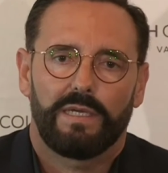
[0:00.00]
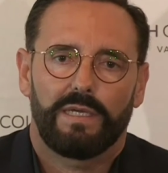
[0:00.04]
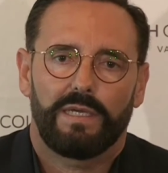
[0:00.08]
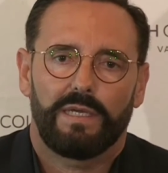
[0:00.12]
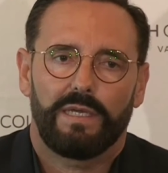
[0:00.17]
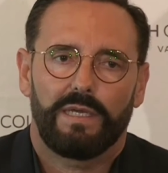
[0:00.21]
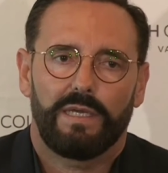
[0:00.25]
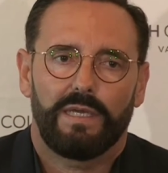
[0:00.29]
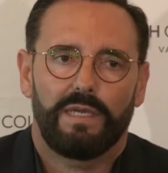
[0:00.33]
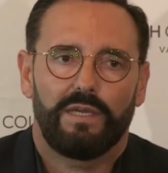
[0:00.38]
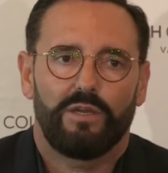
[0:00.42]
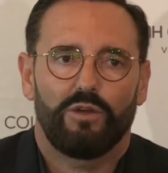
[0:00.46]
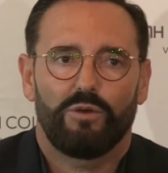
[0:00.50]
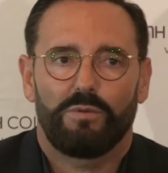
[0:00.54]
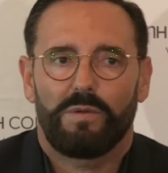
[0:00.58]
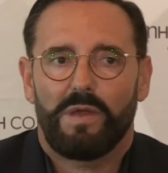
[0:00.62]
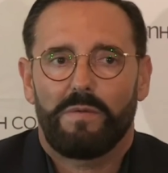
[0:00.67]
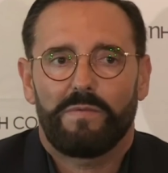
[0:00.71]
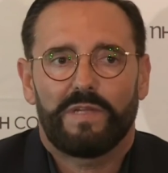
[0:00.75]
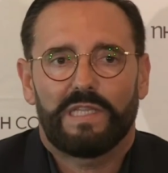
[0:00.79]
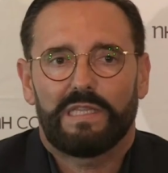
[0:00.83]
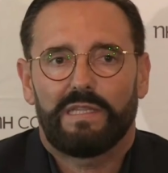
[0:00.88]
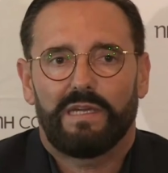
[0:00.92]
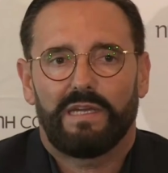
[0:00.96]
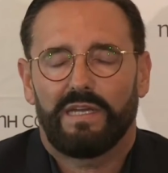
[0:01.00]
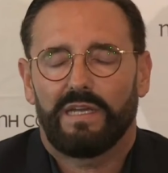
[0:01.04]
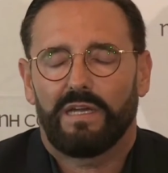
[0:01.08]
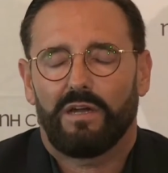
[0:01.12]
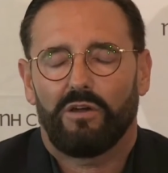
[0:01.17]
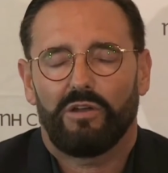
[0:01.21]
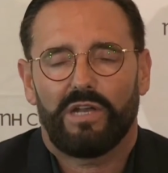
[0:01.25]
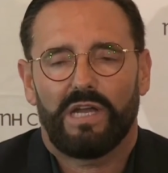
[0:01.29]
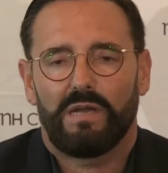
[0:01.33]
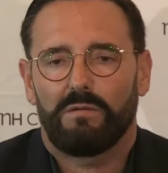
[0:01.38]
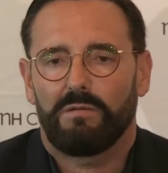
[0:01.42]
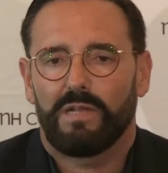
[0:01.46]
y obviamente
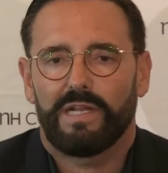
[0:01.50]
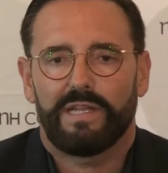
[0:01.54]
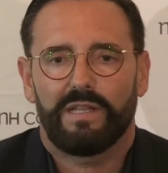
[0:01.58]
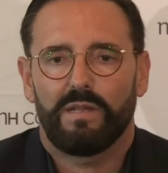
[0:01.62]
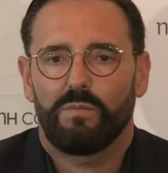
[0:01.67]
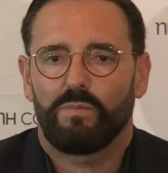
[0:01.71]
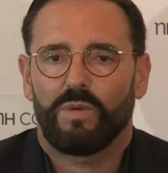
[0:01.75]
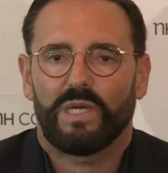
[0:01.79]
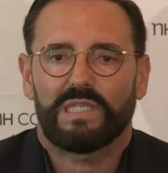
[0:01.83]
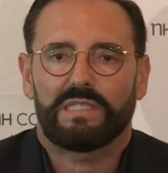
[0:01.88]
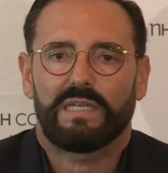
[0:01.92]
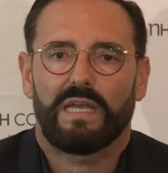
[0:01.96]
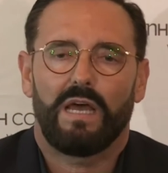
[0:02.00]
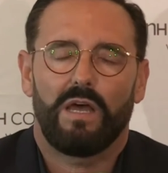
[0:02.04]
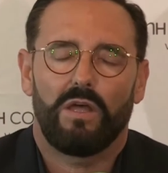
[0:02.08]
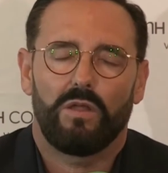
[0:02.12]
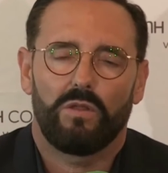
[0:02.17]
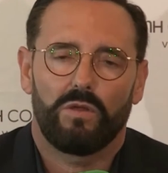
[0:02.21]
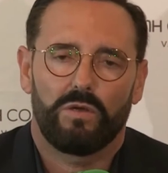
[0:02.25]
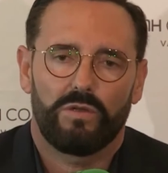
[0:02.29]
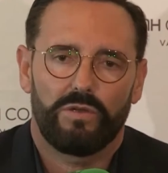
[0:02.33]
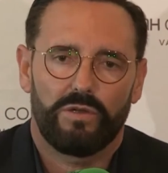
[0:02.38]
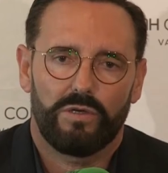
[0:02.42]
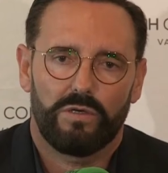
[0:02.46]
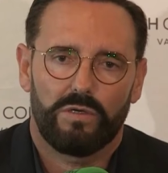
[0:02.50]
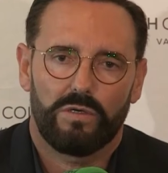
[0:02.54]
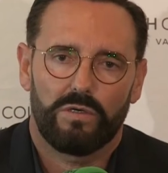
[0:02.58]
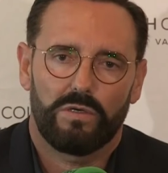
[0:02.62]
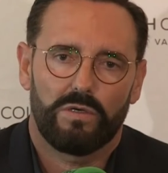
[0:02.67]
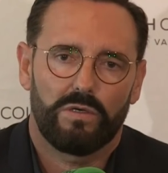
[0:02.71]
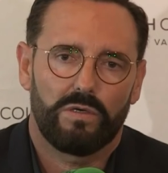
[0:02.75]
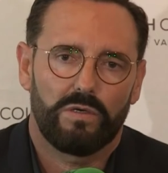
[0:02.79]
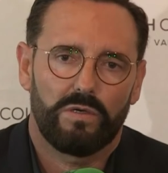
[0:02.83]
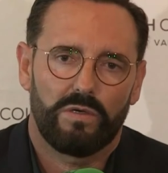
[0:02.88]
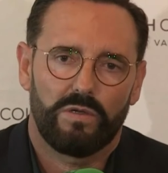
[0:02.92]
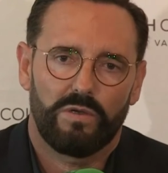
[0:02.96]
ahora hablar del pasado
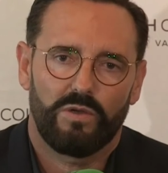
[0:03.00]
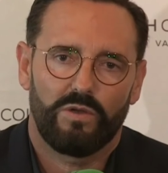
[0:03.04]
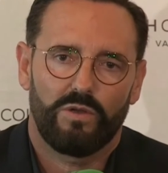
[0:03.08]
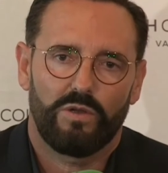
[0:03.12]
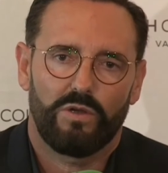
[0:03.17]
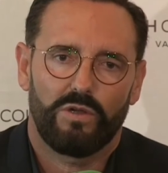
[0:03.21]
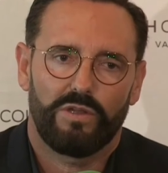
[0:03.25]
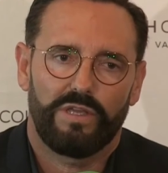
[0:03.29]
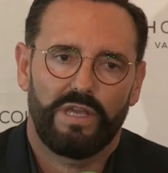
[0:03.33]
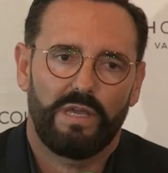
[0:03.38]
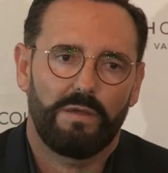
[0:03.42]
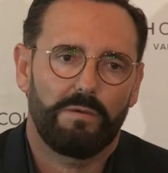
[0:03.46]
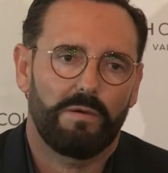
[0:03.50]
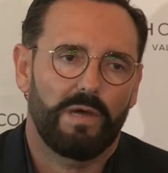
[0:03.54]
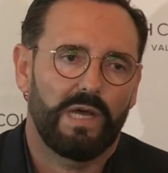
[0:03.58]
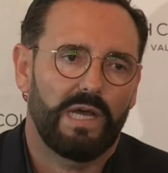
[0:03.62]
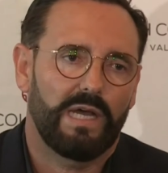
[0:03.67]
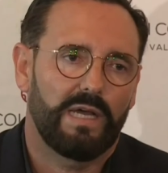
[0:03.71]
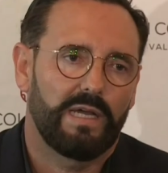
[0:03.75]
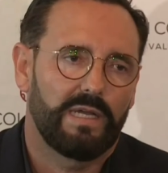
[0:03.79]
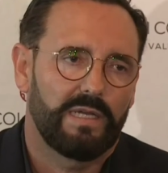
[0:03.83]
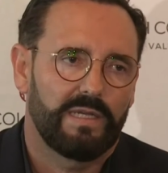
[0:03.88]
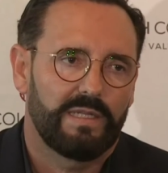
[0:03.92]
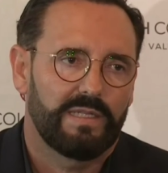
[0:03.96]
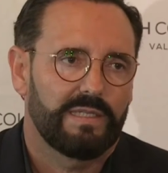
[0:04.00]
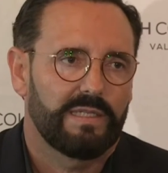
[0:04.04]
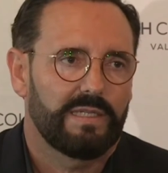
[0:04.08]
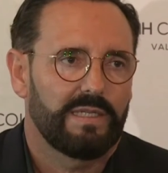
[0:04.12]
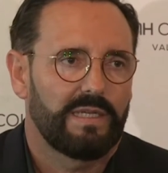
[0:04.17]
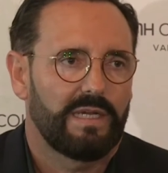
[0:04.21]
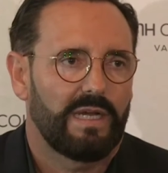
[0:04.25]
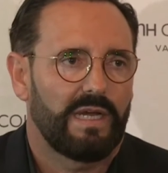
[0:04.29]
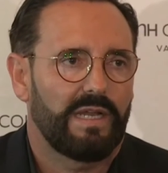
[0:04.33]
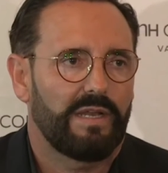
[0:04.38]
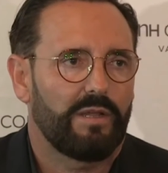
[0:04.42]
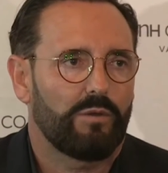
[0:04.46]
no, no lleva
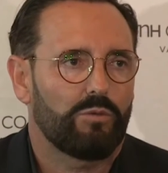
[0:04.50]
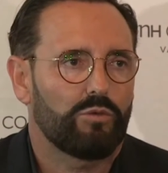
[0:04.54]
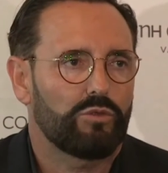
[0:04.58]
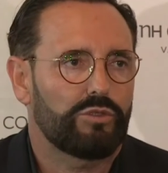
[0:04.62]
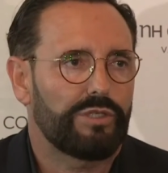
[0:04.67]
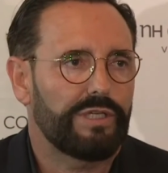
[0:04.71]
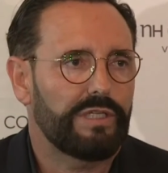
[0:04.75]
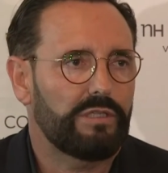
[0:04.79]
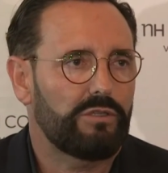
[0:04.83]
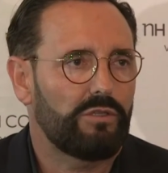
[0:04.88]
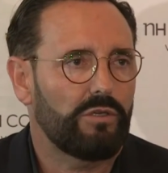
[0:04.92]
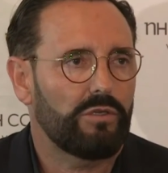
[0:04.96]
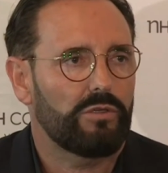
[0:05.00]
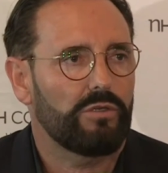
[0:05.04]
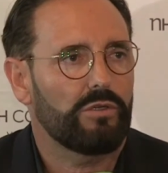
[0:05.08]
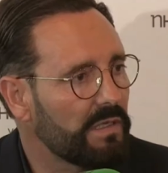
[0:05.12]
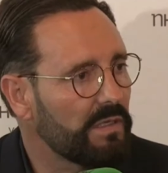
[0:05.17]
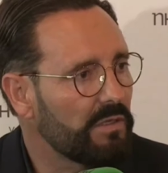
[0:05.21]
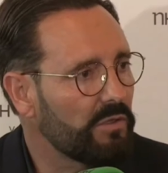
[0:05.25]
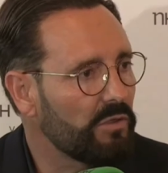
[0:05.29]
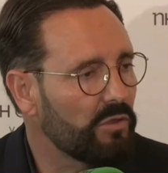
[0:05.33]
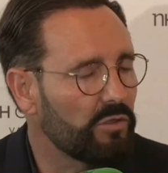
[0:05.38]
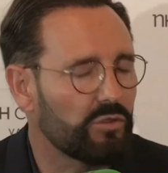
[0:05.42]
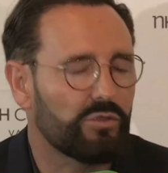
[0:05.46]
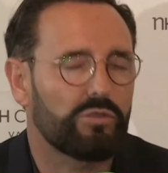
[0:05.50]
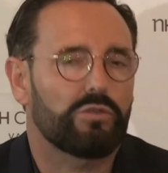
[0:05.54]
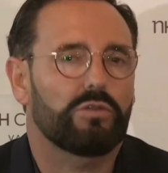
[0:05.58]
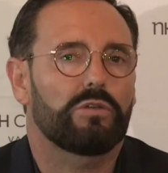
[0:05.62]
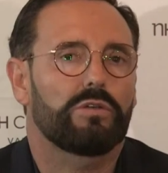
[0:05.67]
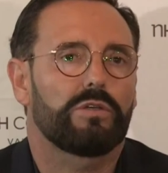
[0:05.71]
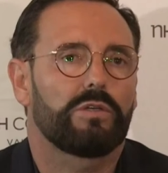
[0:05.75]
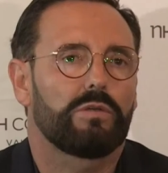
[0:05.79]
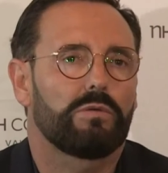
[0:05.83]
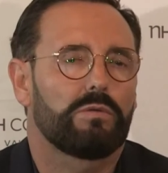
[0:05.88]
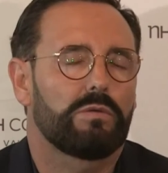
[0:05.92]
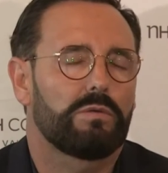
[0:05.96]
a ningún sitio. Yo
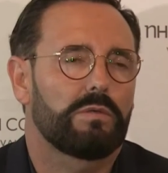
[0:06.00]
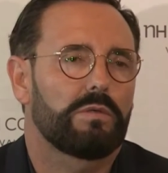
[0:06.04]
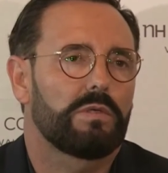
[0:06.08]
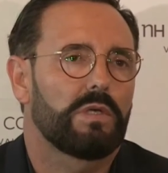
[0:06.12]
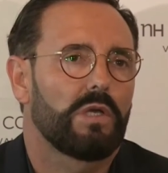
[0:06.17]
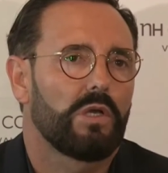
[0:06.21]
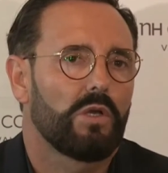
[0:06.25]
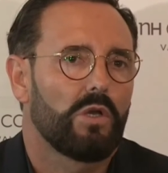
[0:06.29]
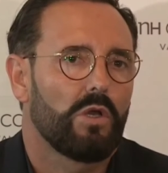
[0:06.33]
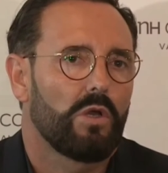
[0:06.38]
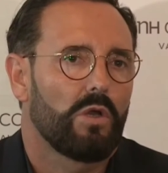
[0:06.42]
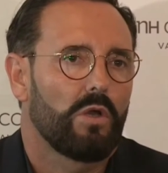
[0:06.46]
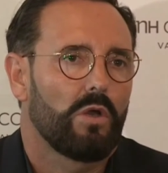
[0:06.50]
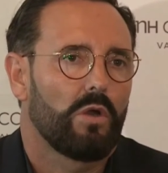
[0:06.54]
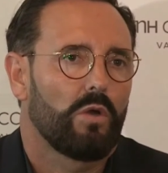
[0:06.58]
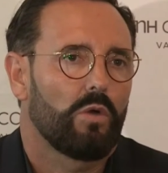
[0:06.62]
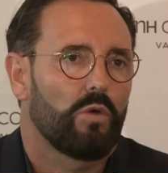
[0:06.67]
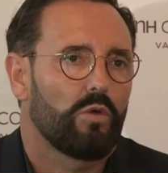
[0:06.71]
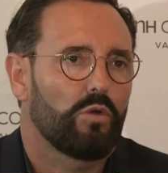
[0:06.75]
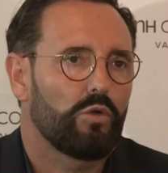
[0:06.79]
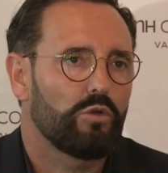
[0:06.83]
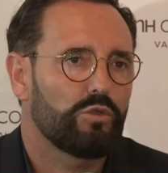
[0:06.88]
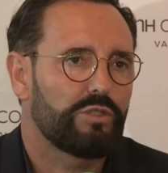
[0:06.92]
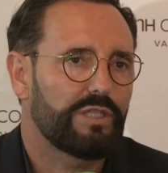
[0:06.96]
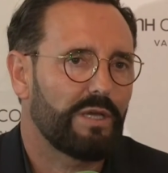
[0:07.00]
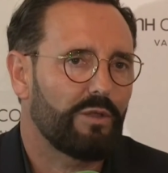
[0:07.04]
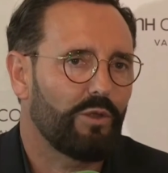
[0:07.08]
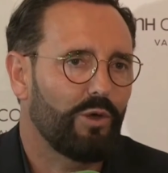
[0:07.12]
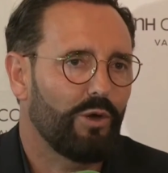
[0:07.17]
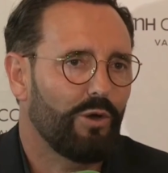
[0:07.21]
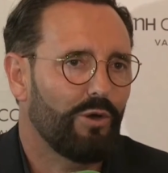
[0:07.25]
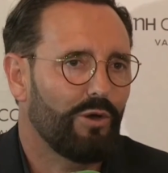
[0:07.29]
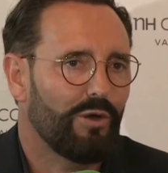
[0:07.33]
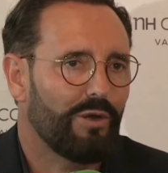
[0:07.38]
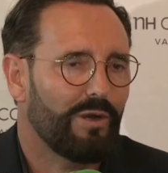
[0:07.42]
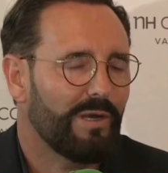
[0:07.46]
soy un
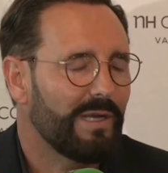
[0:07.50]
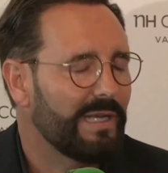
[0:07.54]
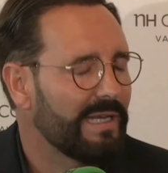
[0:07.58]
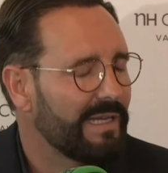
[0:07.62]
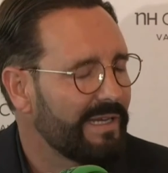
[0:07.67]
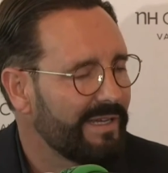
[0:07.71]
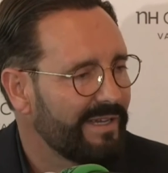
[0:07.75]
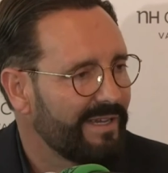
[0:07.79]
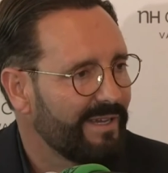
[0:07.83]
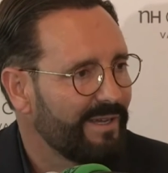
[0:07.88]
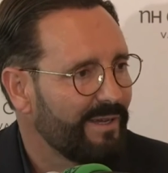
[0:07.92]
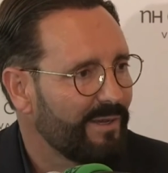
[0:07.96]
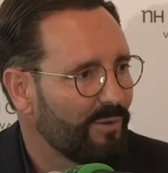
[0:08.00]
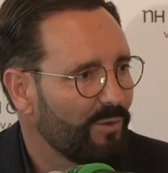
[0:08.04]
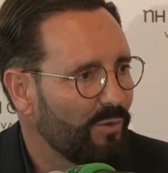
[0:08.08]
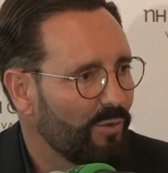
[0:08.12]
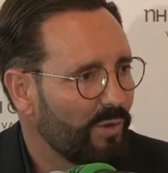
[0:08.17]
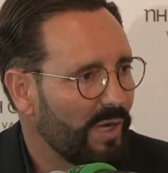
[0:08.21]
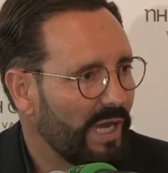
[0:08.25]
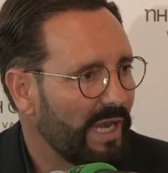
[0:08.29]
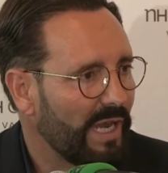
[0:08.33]
luchador un